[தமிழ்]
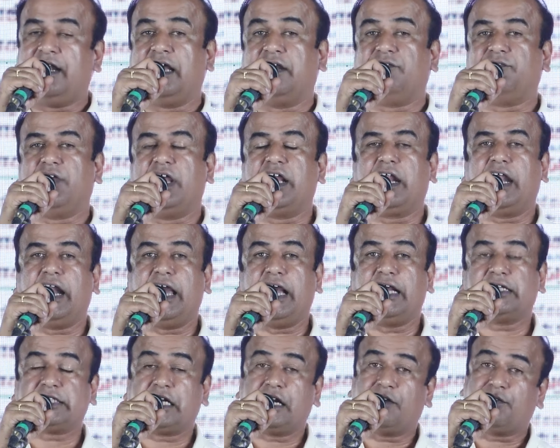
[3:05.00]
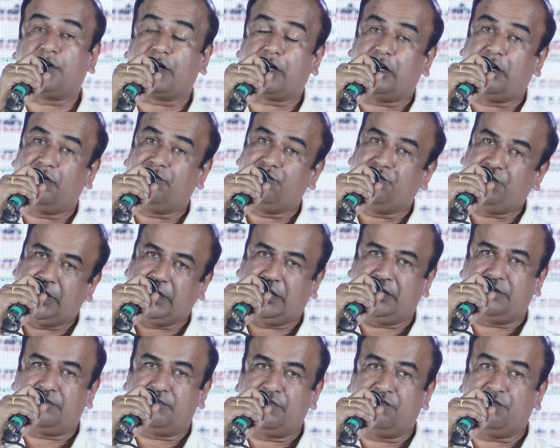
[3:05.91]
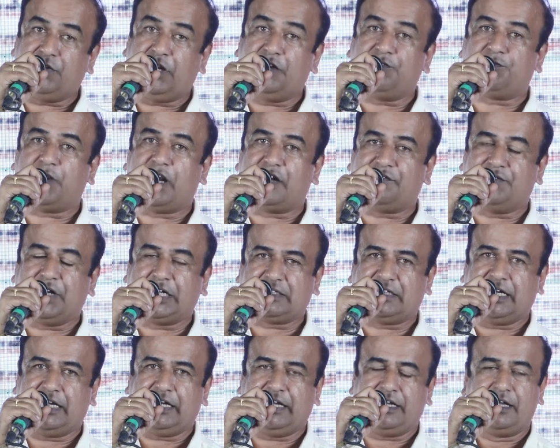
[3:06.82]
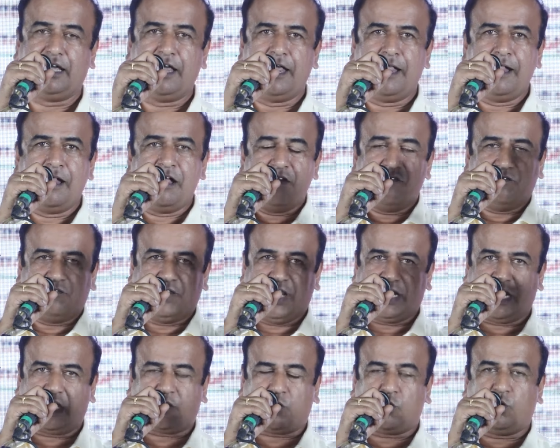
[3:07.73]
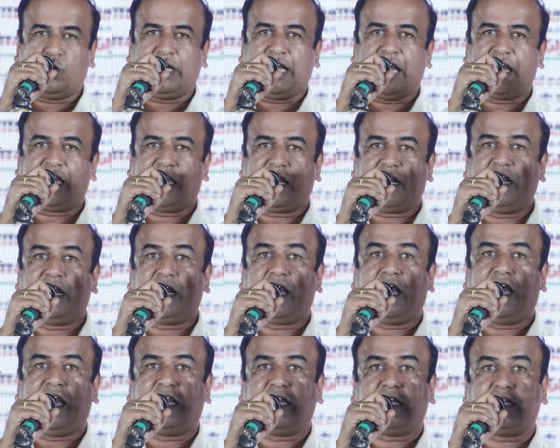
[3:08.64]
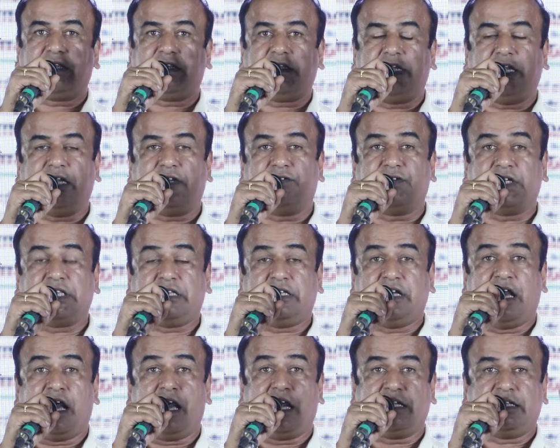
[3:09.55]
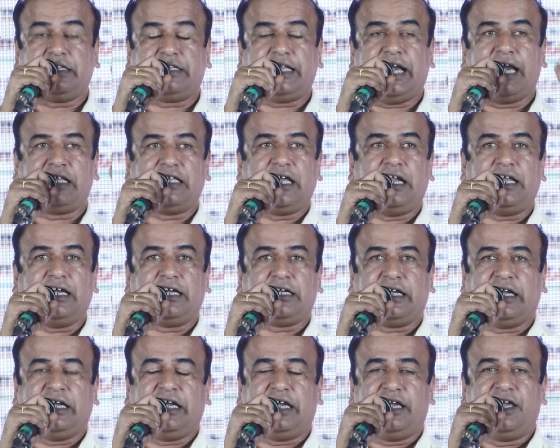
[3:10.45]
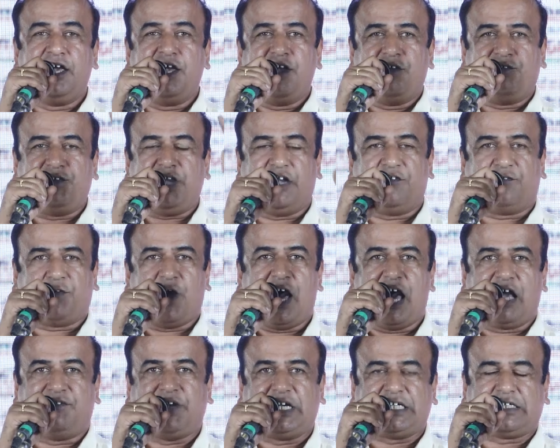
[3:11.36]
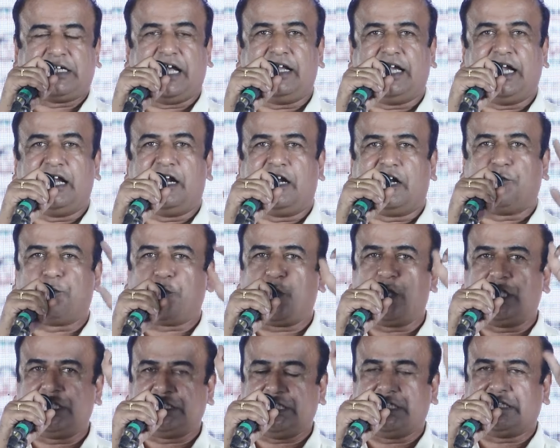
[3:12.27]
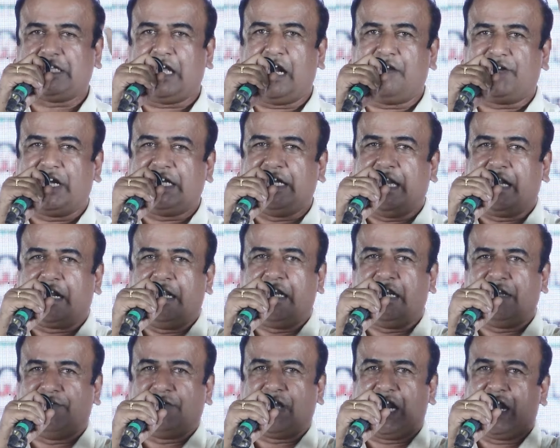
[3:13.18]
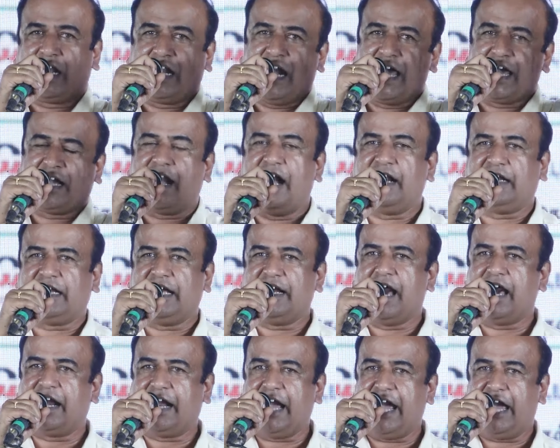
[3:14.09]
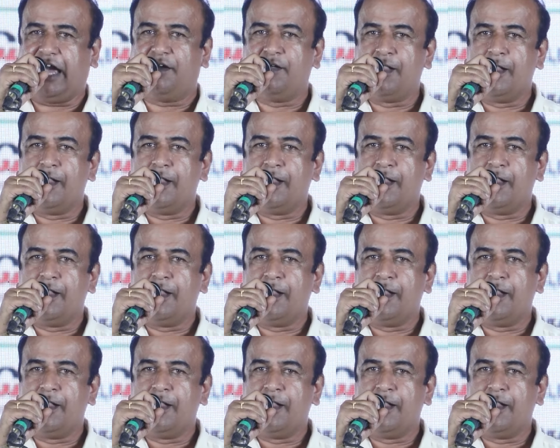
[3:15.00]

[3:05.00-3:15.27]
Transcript: அண்ணன் வெங்கடேசன் அவர்களும் வி வி ஃபார் விக்டரி வரக்கூடிய இரண்டாயிரத்தி இருபத்தி ஆறு தேர்தலுக்கு வி ஃபார் விக்டரி என்று புரட்சி தலைவர் இரண்டு விரல்களை காட்டினாரே